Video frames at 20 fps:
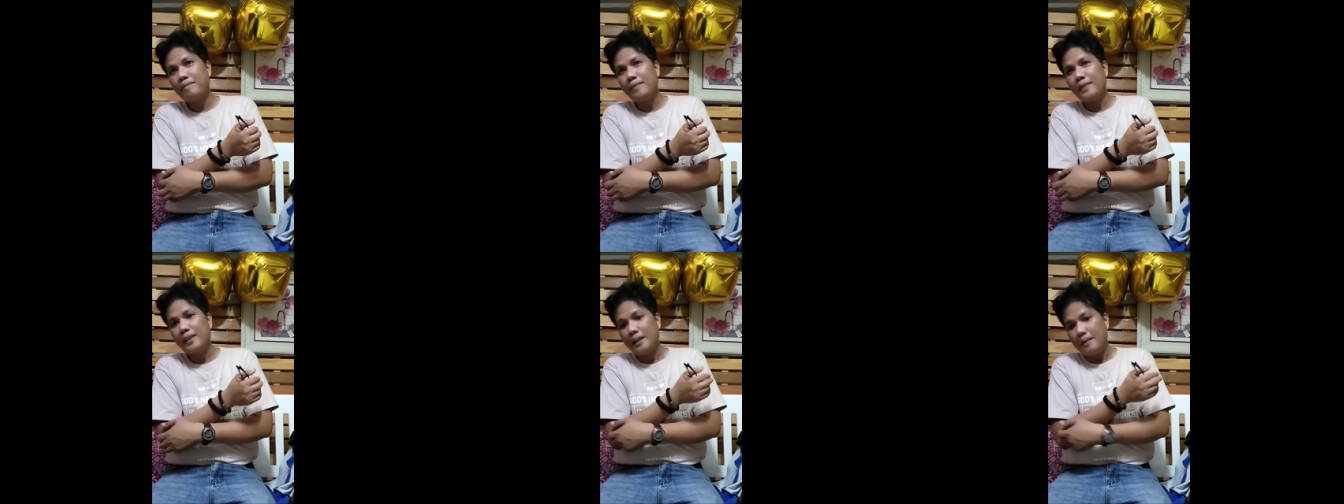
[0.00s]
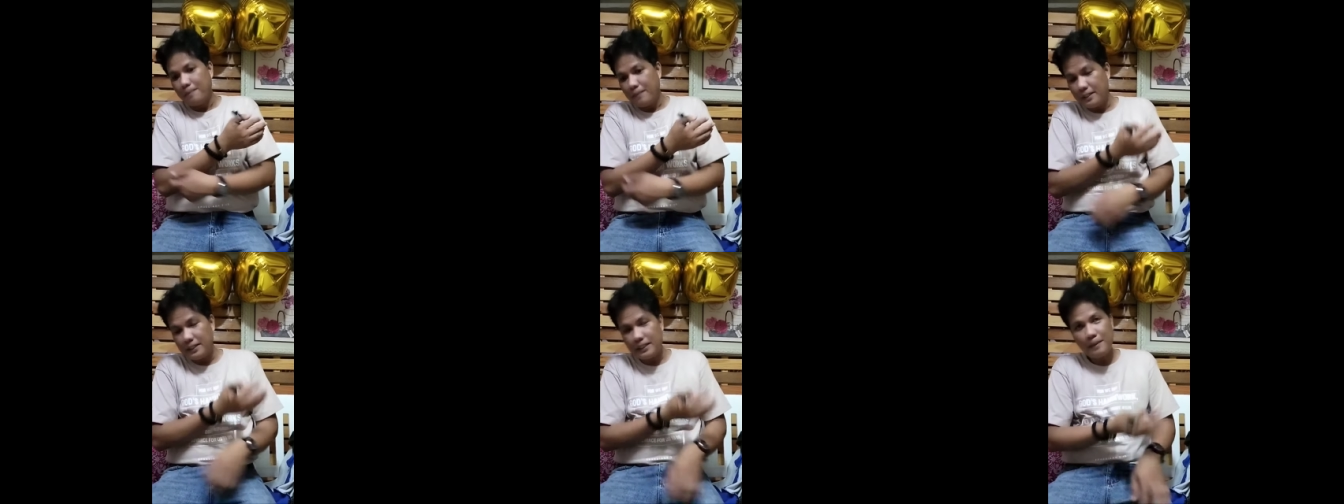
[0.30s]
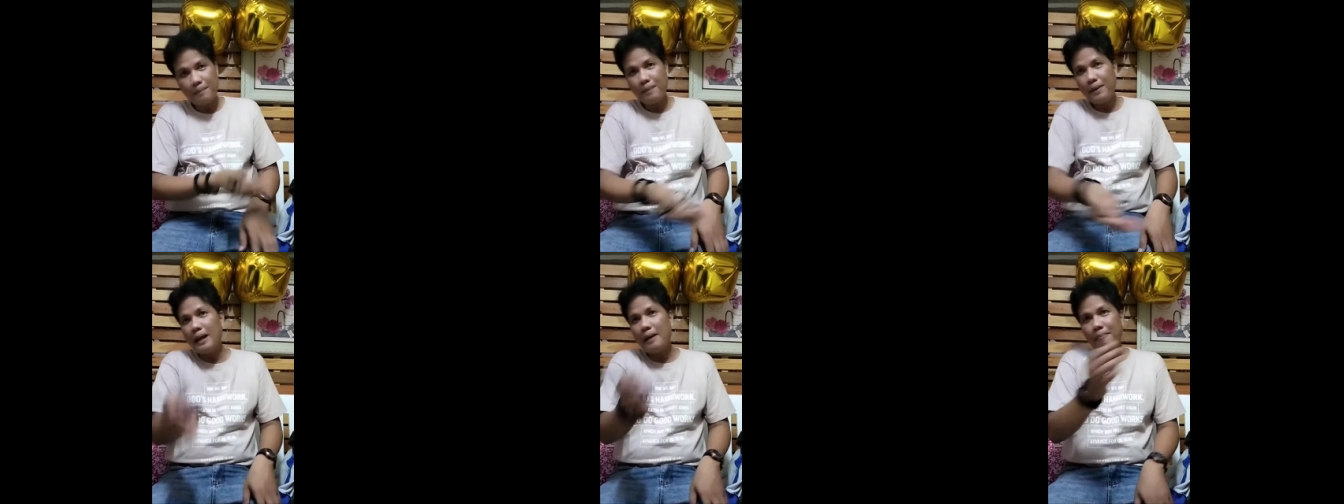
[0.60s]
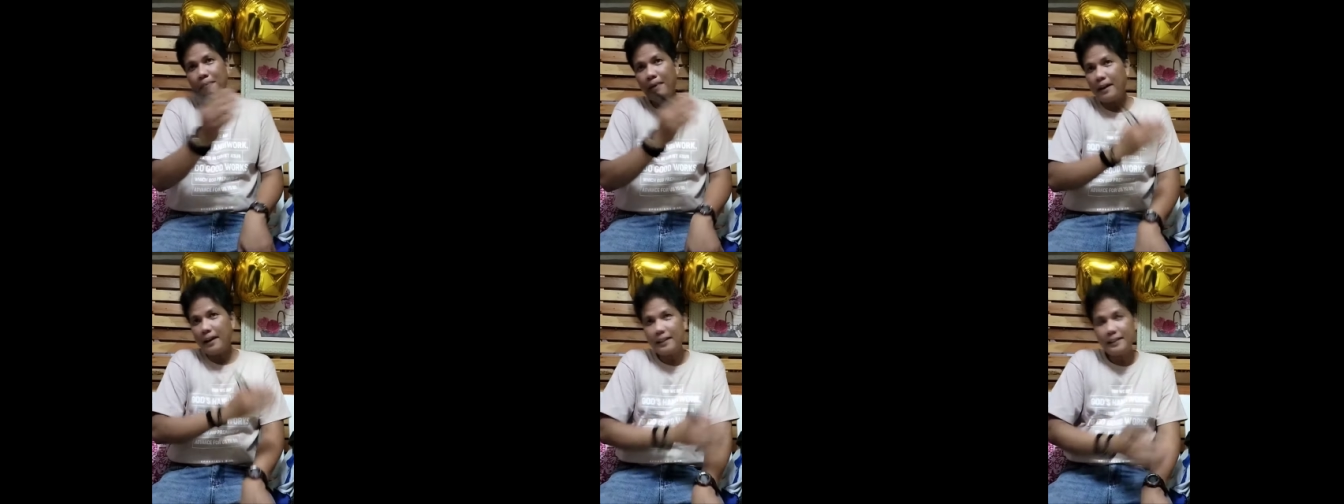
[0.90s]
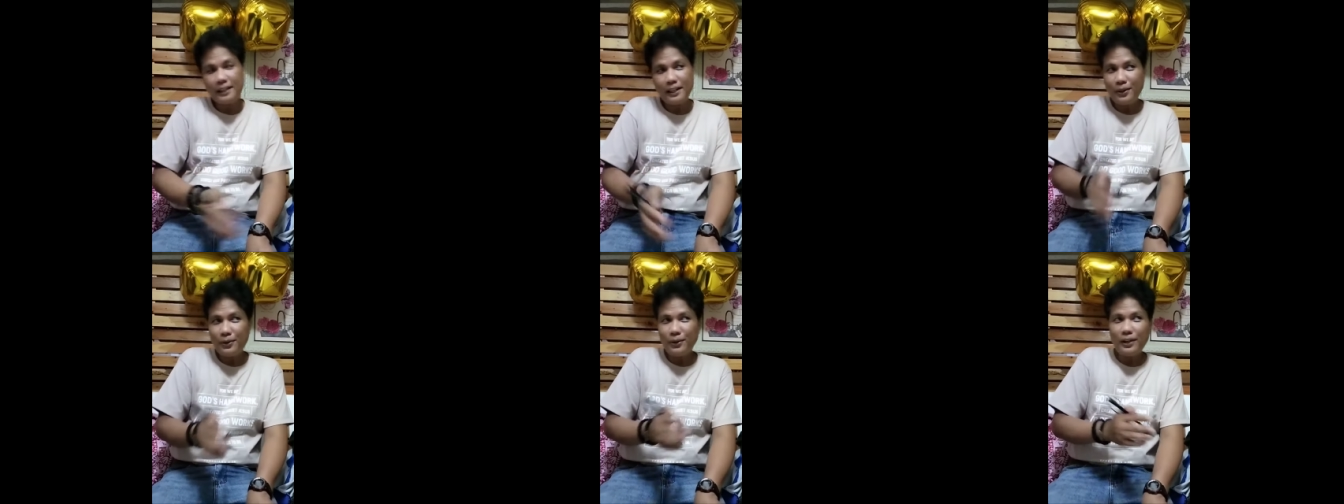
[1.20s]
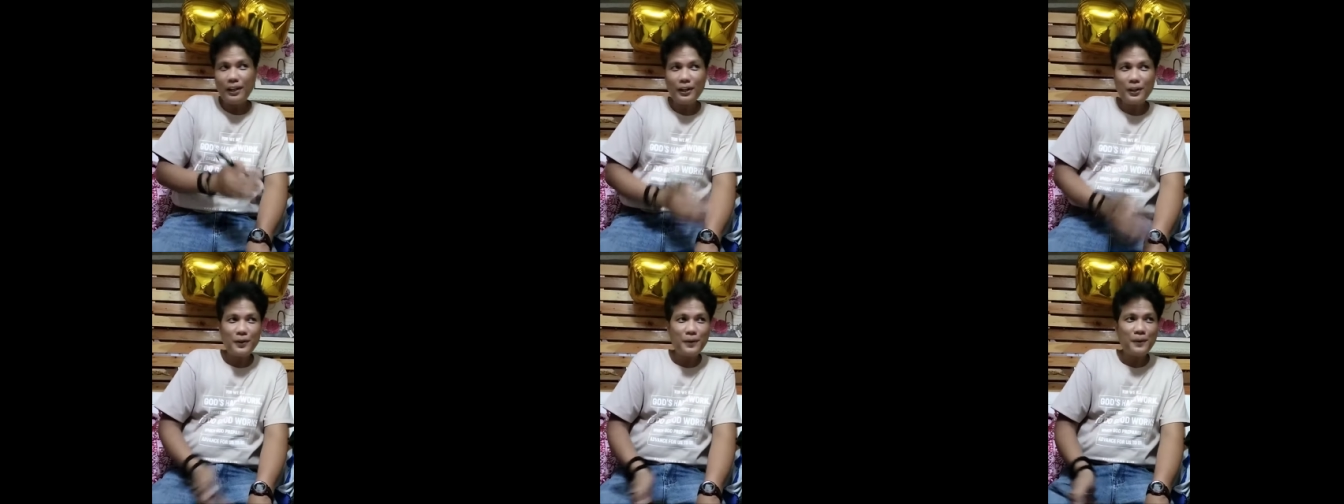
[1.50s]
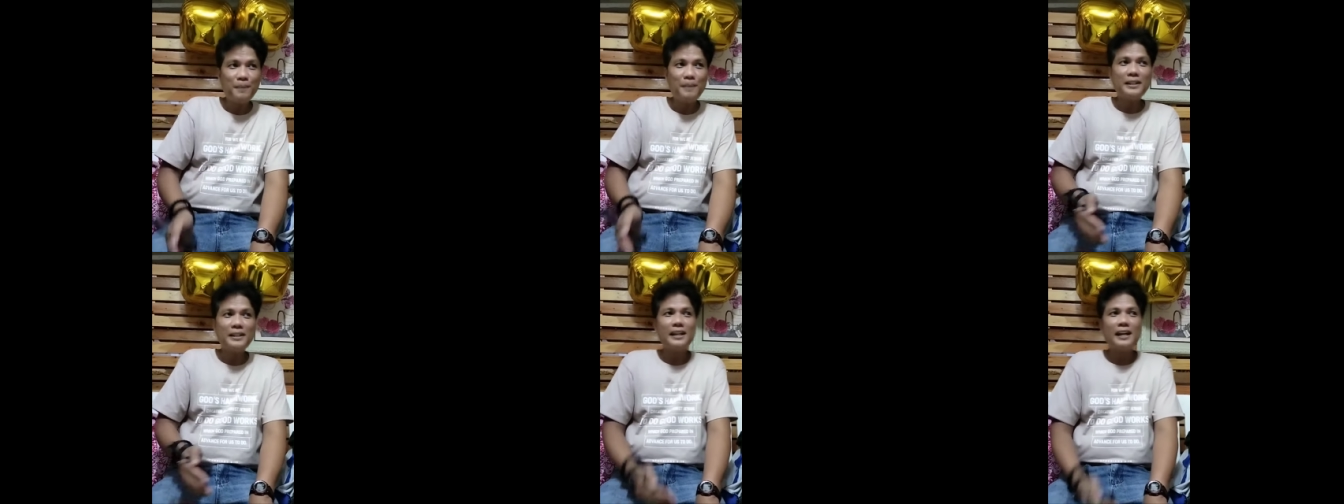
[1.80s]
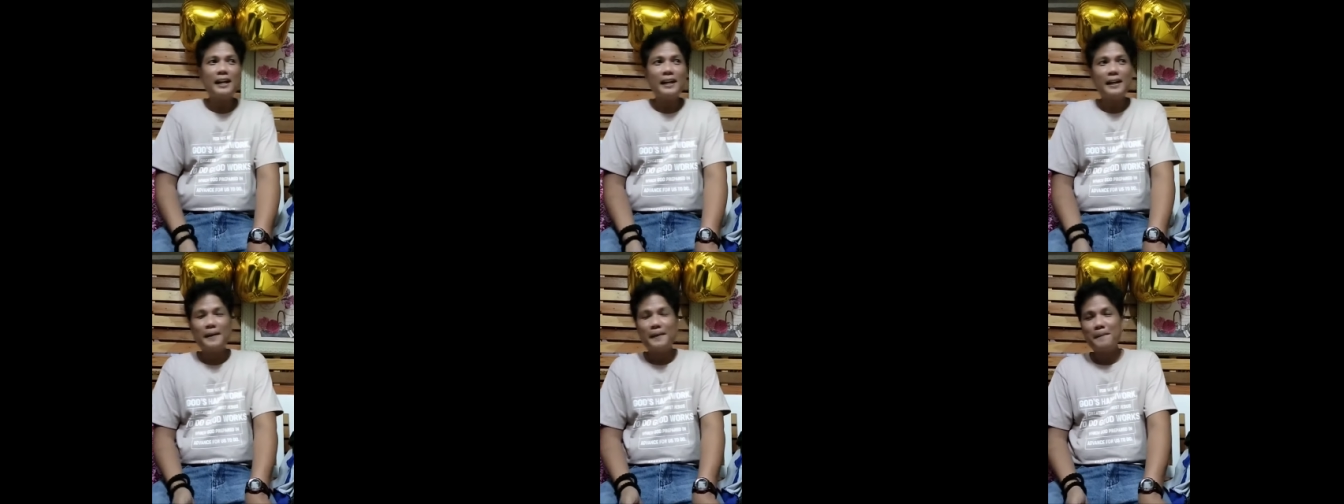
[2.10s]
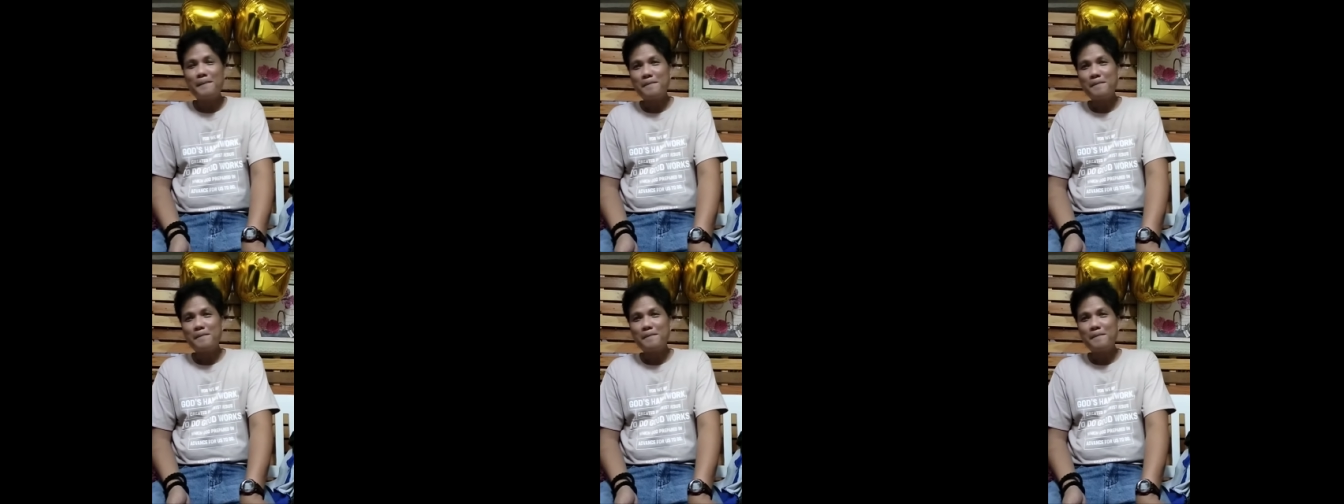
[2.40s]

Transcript: Basta pinaparating ko lang yung mensahe.